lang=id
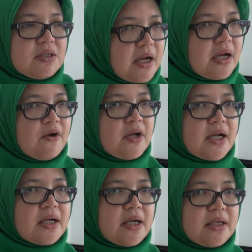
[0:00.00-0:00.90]
ya
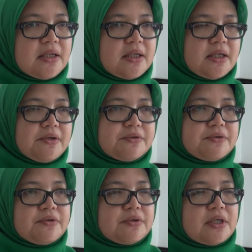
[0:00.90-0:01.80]
olahraga ini
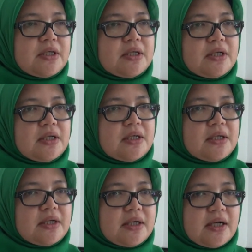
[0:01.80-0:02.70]
untuk
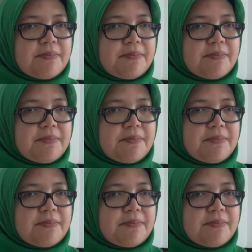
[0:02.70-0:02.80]
uh,